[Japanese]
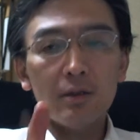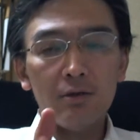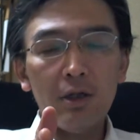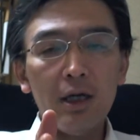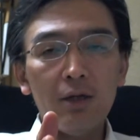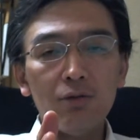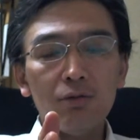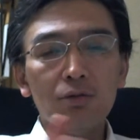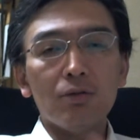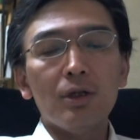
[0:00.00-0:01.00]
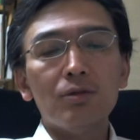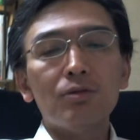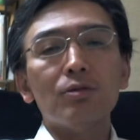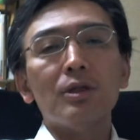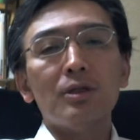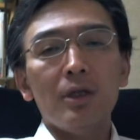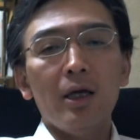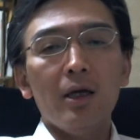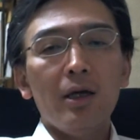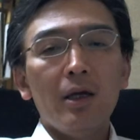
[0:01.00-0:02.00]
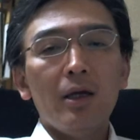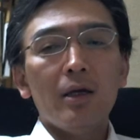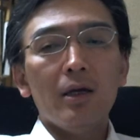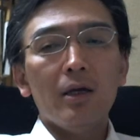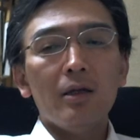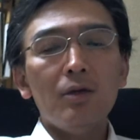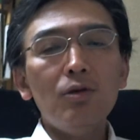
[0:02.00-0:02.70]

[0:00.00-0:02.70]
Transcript: クライアントのところに行くとですね、えー、